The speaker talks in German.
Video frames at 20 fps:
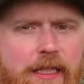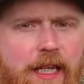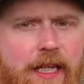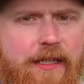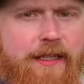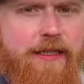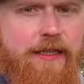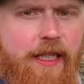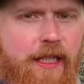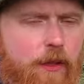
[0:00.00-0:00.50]

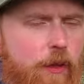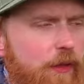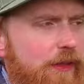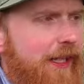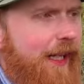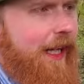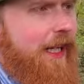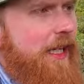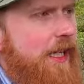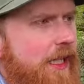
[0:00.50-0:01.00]
Da sind ja noch
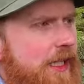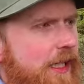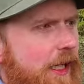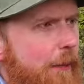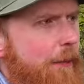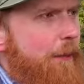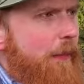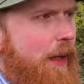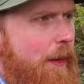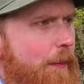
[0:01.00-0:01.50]
drei
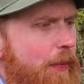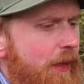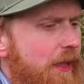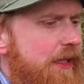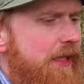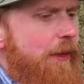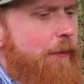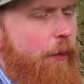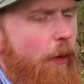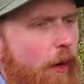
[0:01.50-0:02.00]
Etappen im
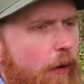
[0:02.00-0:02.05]
Prinzip